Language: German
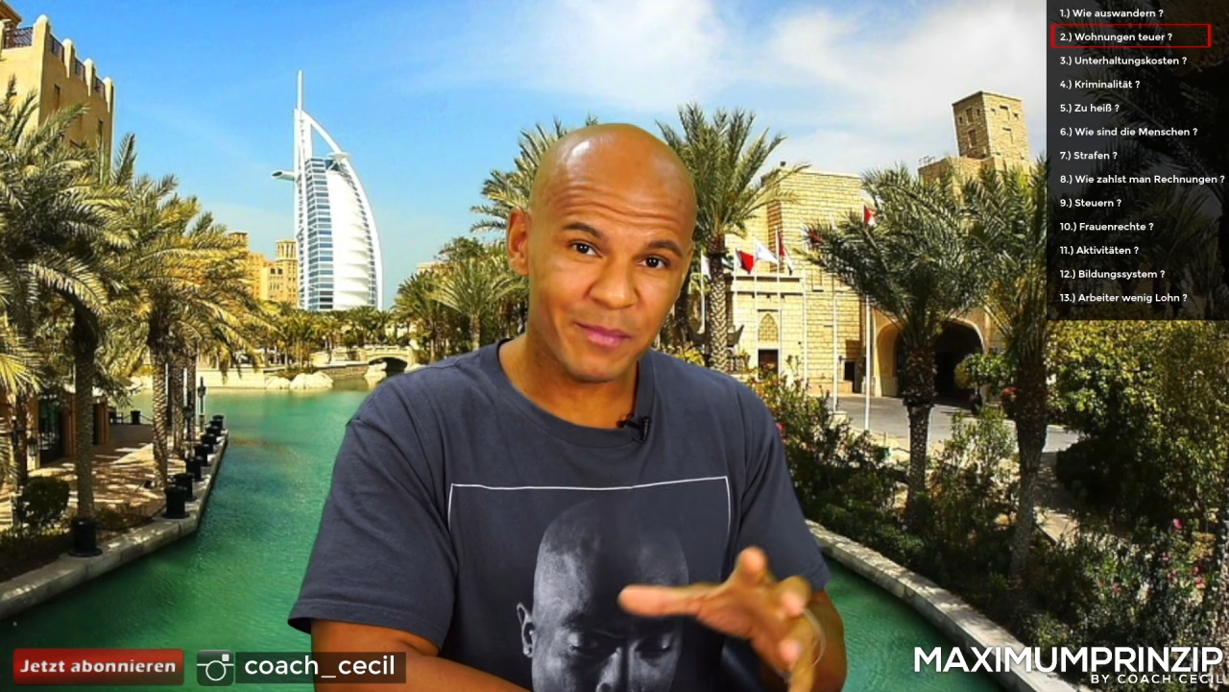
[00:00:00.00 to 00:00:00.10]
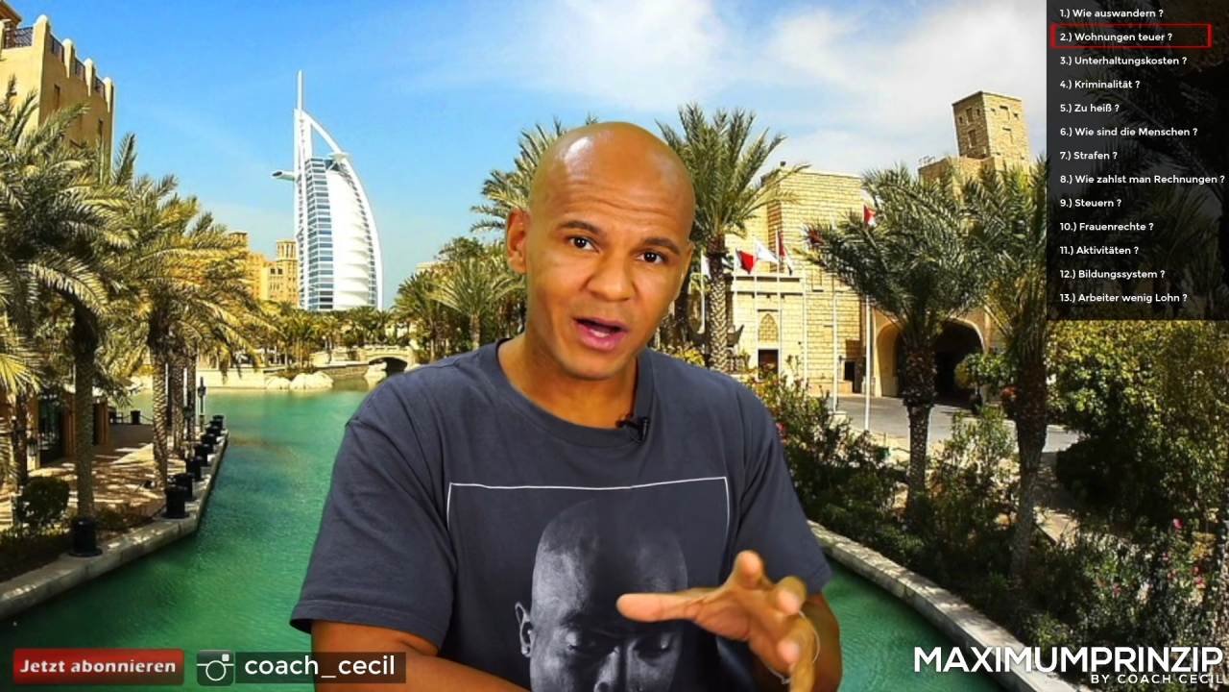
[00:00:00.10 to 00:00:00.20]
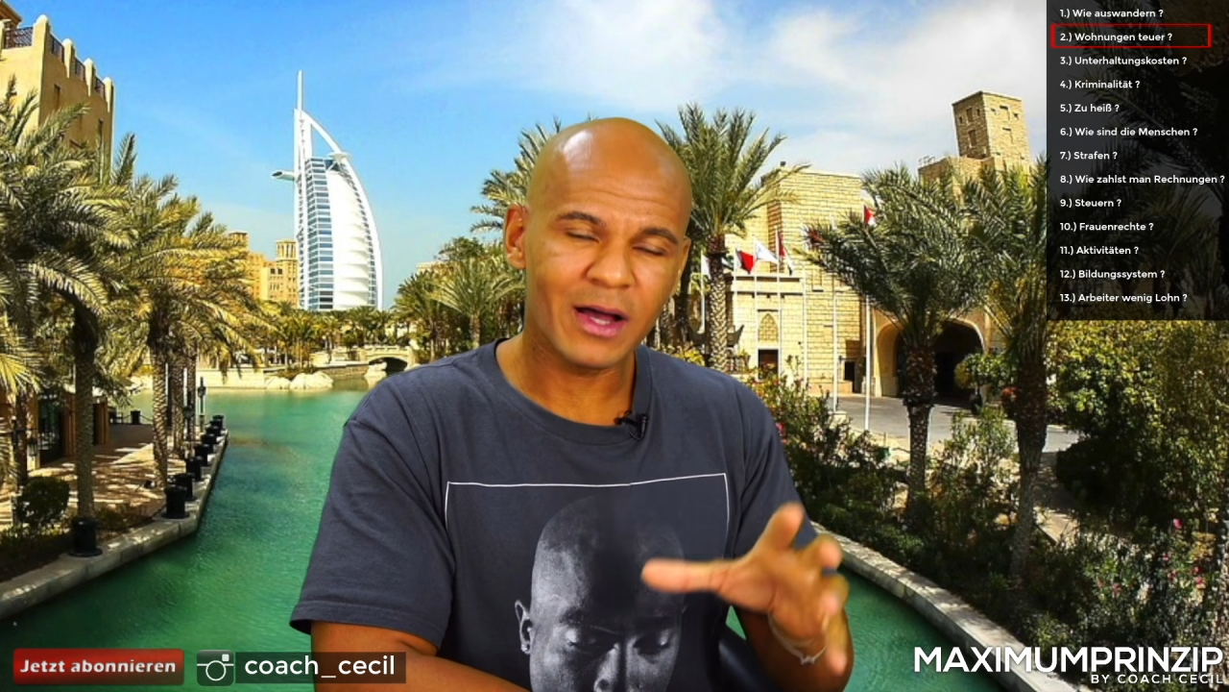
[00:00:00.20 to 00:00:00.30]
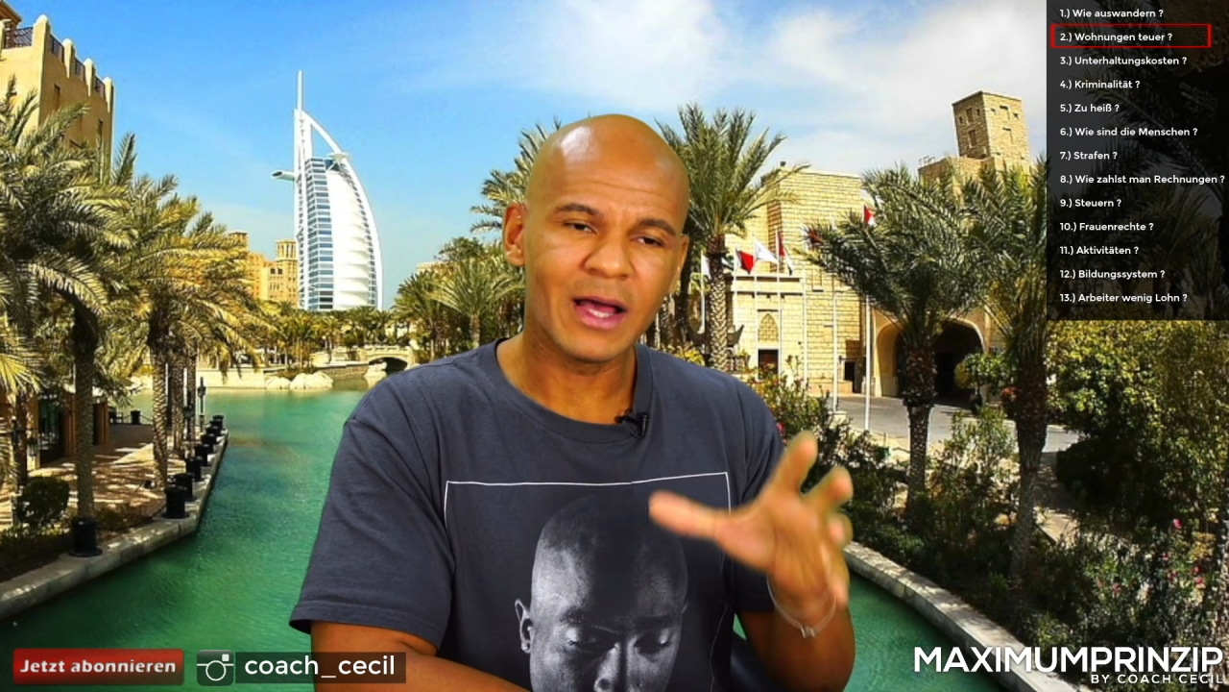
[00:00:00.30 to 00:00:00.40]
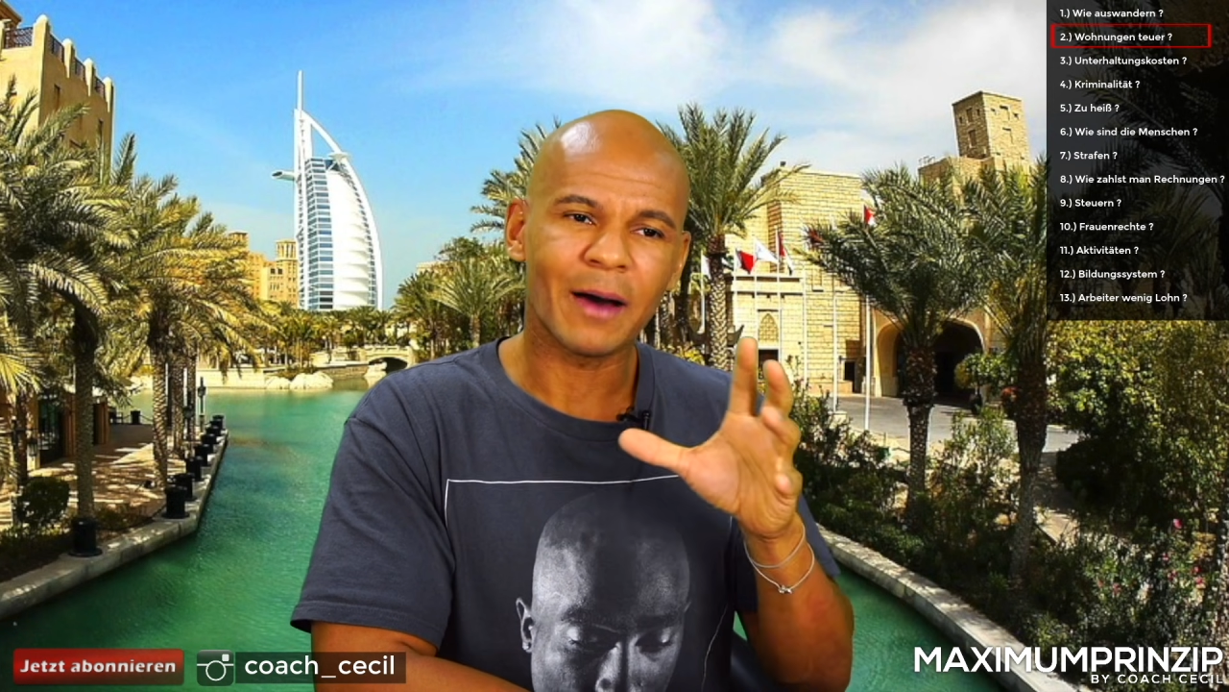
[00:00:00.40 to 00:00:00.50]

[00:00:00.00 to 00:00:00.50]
immer,